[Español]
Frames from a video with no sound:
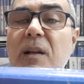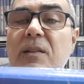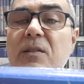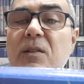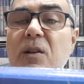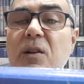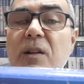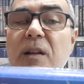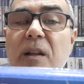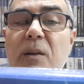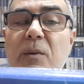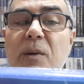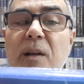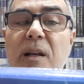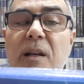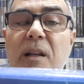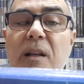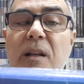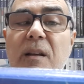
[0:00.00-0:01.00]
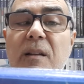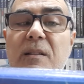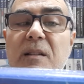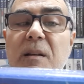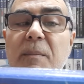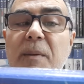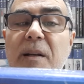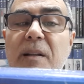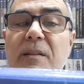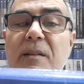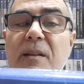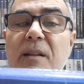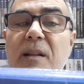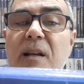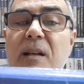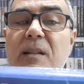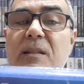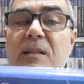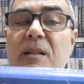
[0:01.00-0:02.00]
historia de una niña
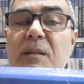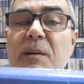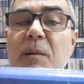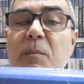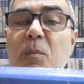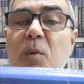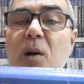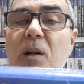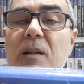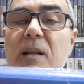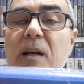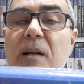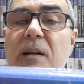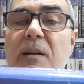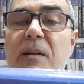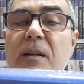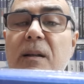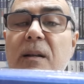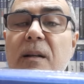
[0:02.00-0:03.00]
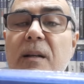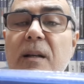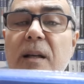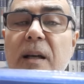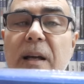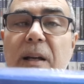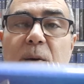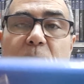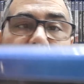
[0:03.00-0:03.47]
desaparecida, se ve envuelta en